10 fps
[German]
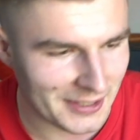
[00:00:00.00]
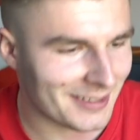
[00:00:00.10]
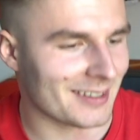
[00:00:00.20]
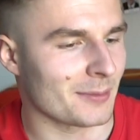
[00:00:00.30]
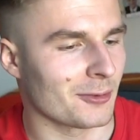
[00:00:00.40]

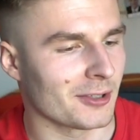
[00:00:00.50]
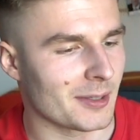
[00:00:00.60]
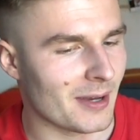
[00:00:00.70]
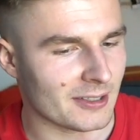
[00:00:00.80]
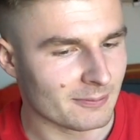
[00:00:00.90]
Instagram-Story
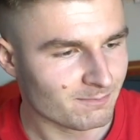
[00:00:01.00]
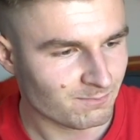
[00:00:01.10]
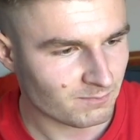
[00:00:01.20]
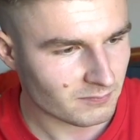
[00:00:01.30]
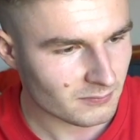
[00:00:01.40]
gemacht
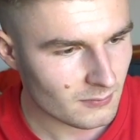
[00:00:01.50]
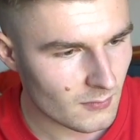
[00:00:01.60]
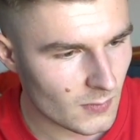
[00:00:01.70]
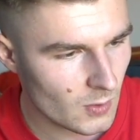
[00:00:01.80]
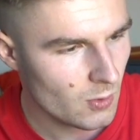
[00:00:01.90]

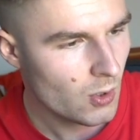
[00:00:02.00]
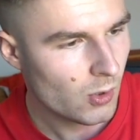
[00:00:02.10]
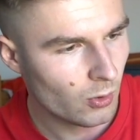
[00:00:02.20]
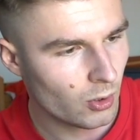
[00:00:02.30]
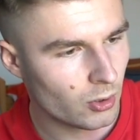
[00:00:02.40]

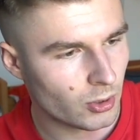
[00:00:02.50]
jo,